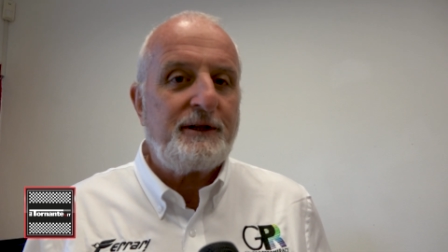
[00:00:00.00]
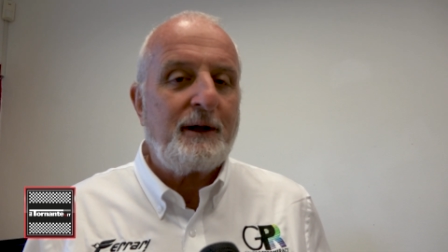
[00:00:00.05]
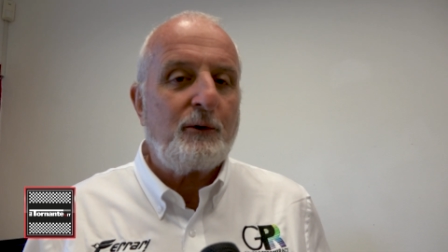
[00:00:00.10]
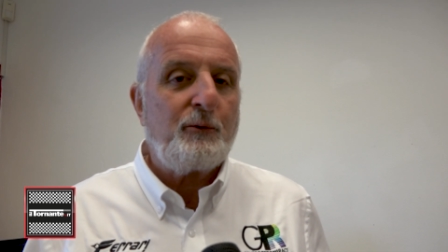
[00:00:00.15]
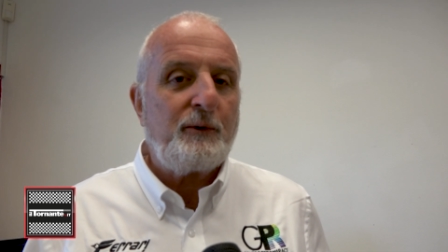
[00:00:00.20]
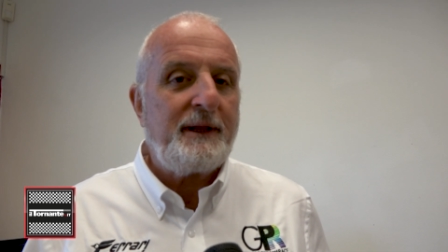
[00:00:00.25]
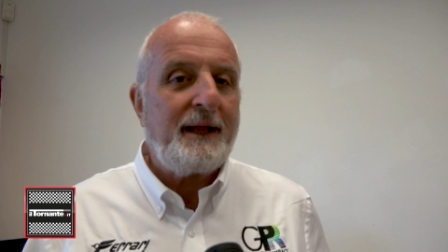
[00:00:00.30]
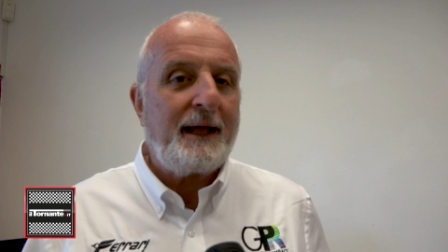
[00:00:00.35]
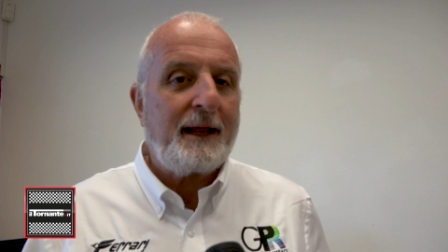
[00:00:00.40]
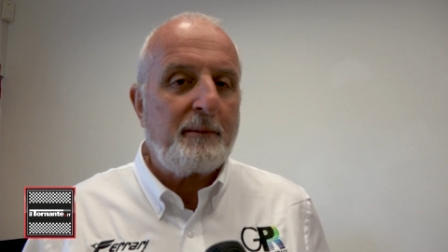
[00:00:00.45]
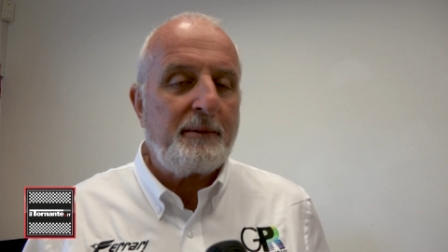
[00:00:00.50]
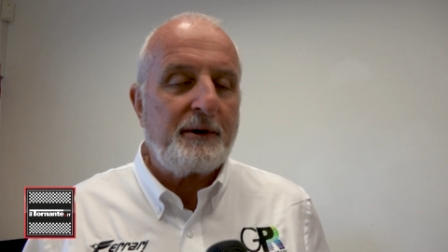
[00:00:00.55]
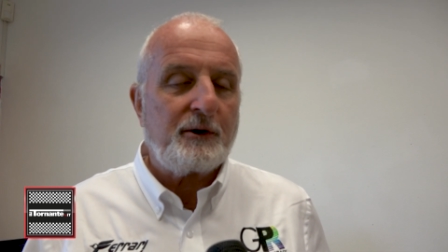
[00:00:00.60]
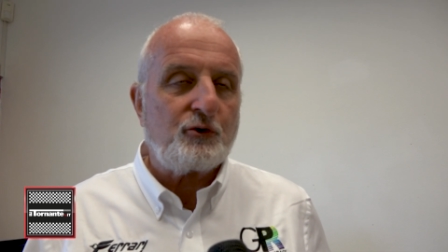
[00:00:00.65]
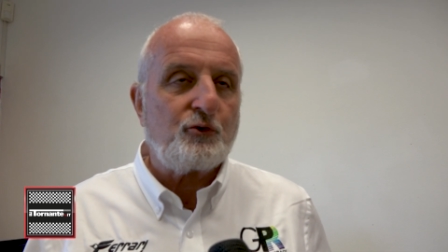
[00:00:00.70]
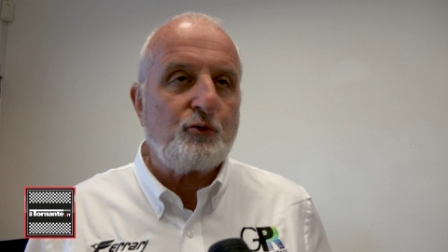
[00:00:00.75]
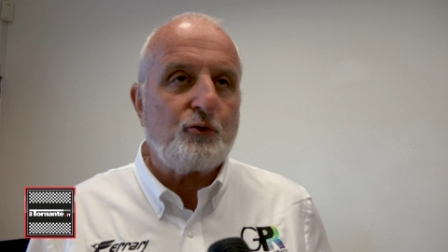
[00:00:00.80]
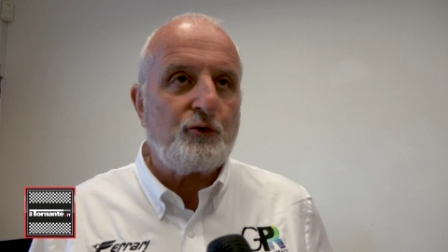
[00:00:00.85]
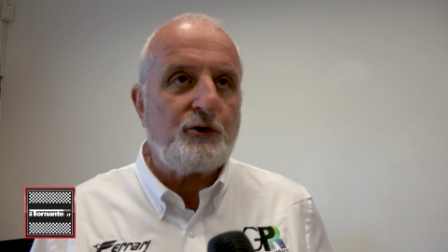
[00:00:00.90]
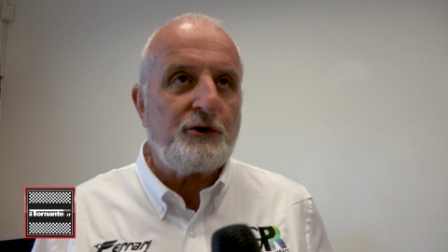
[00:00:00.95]
da guidare per
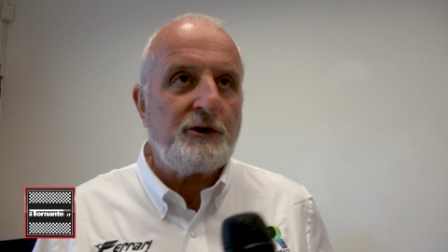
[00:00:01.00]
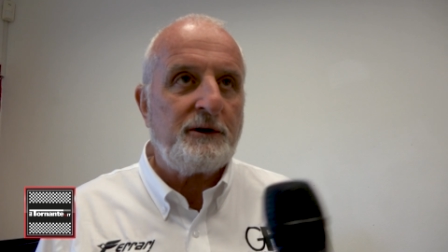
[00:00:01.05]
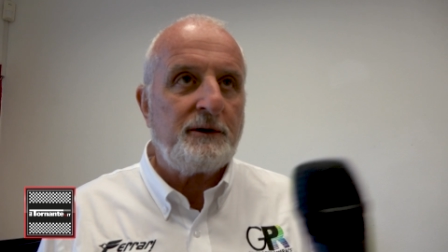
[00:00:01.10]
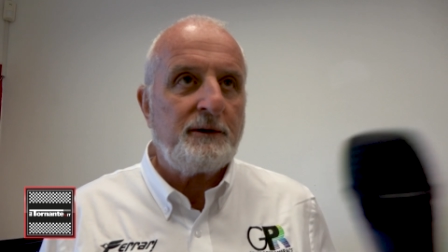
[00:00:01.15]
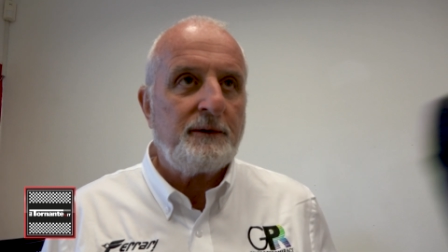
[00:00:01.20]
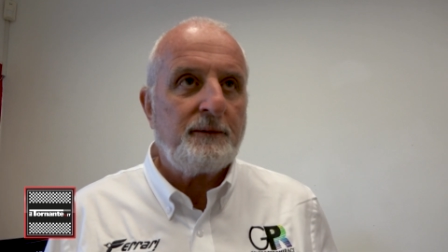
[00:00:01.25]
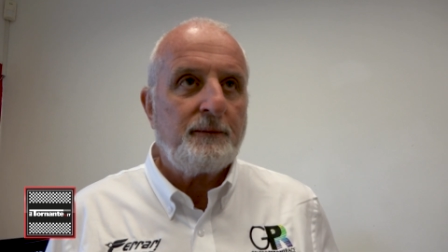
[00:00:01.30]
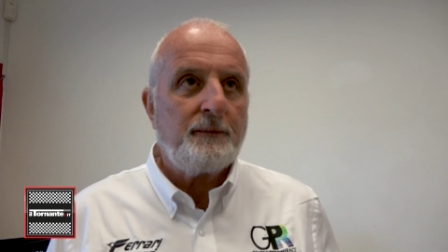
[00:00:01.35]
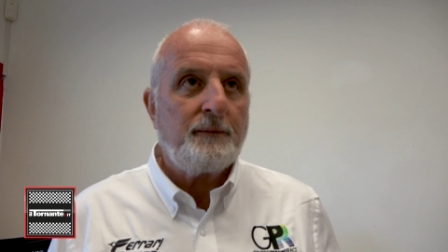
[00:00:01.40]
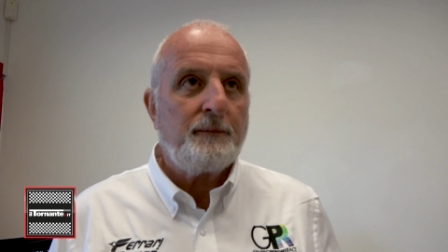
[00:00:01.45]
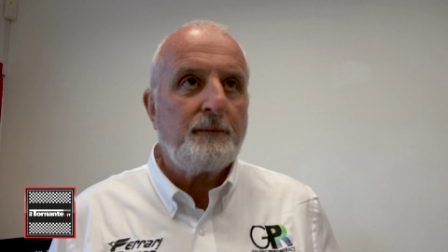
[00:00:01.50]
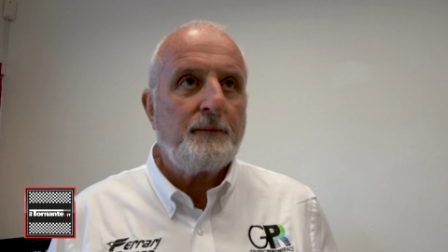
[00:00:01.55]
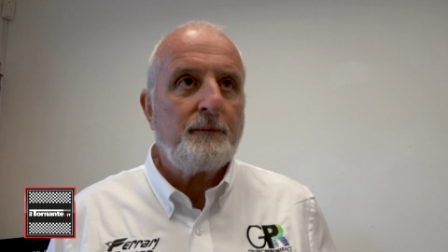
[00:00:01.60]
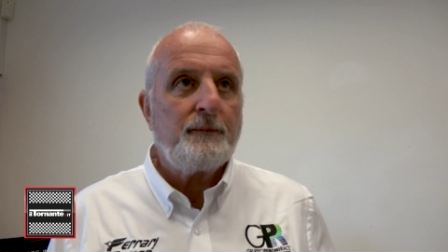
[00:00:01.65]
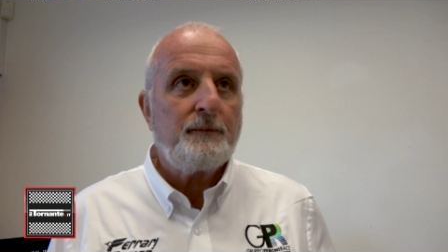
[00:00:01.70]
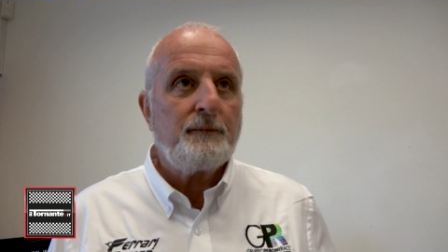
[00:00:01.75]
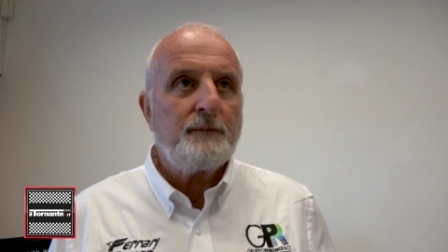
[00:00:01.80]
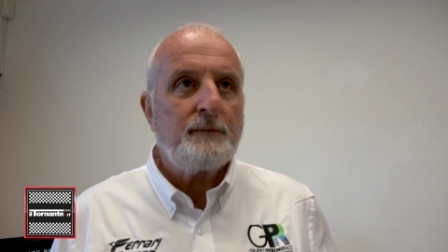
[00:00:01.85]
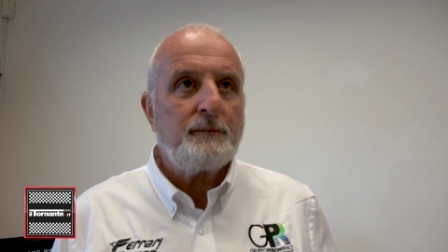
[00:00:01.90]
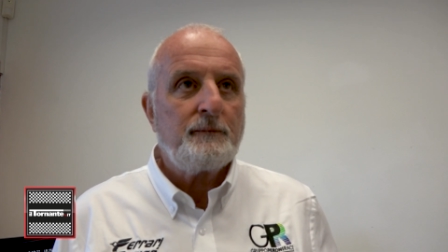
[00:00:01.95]
tutti.
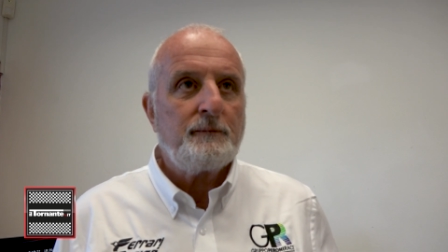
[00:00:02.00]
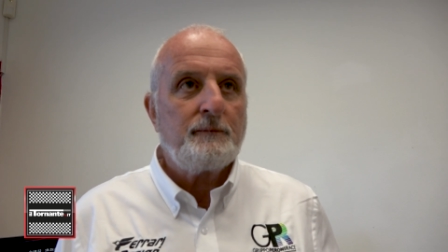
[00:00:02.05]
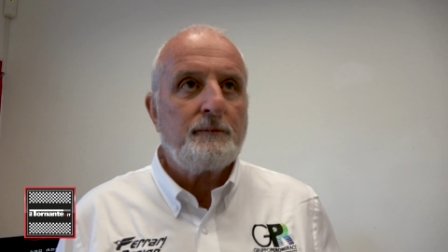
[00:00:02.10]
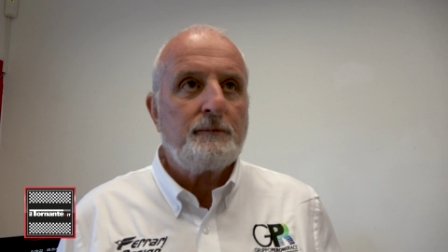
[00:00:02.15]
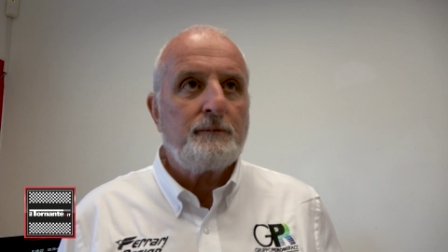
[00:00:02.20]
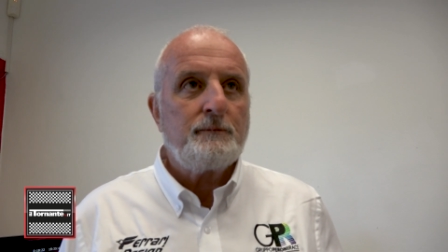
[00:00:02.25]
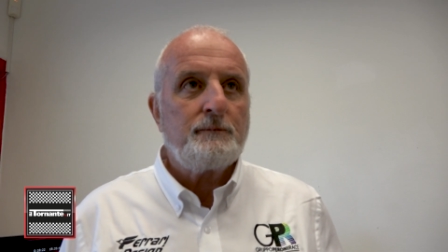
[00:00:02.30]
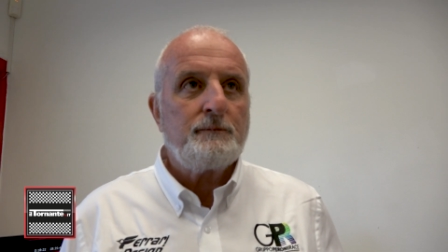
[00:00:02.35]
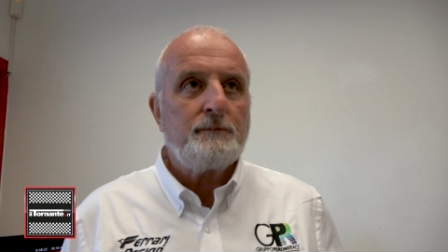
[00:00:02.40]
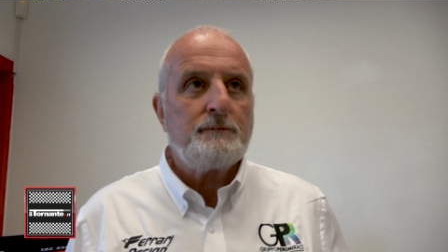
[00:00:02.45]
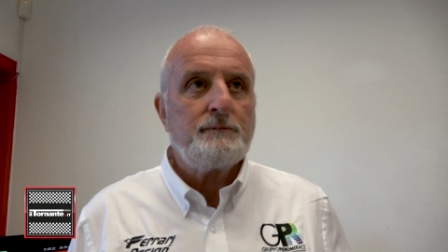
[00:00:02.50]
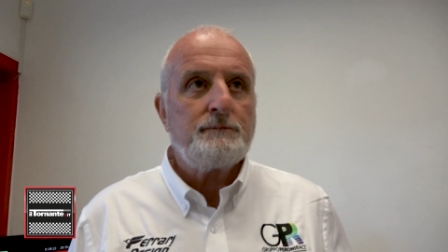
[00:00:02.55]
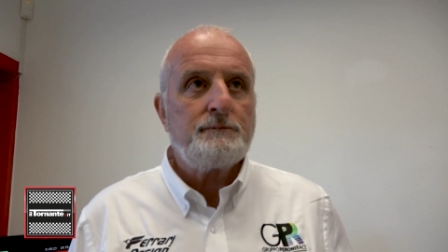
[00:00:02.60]
Tecnologia